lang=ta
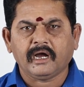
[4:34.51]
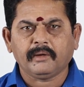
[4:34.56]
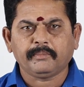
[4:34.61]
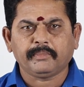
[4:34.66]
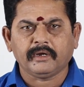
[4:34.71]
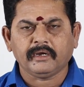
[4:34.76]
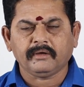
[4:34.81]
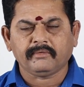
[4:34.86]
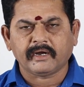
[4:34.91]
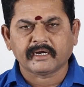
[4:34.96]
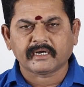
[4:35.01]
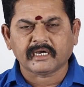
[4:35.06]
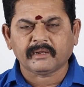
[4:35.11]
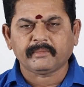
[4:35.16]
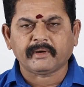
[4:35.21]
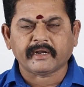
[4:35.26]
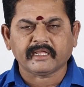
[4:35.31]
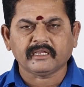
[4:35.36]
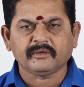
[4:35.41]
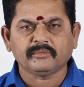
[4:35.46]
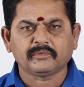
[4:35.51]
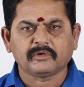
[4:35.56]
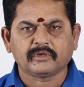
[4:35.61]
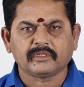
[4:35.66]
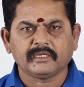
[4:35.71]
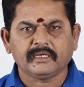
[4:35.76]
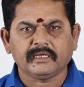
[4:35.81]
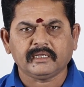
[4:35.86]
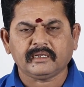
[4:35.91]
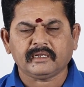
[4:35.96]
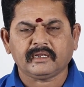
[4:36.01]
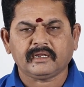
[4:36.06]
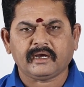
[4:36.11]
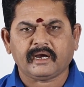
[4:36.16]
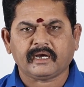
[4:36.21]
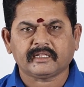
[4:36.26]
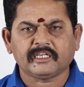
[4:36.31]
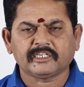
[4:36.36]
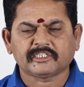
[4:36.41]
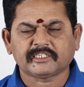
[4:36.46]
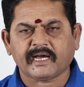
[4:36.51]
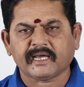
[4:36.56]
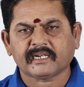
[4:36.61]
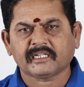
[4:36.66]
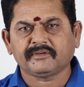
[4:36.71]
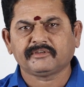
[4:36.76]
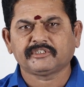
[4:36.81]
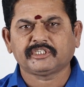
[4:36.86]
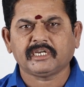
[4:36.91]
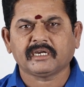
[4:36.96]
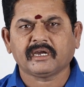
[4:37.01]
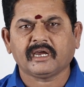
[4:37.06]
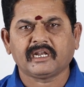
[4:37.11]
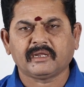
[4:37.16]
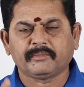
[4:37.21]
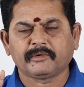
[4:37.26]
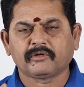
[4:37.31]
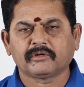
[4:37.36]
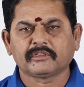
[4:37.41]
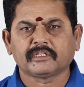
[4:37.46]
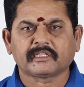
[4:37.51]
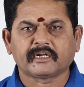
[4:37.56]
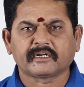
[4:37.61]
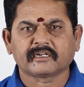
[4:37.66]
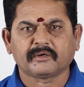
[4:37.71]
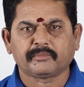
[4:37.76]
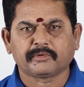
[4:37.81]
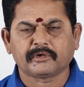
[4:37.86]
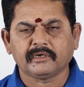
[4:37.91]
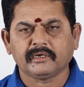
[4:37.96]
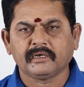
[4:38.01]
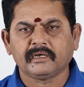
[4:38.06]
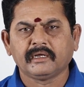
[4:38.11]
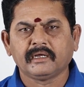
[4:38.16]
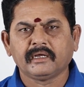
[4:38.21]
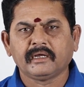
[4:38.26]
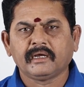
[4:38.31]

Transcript: அப்போ வக்கரம் அடையும் போது அதை சார்ந்த விஷயங்கள் நமக்கு வந்து தடுக்கப்படும்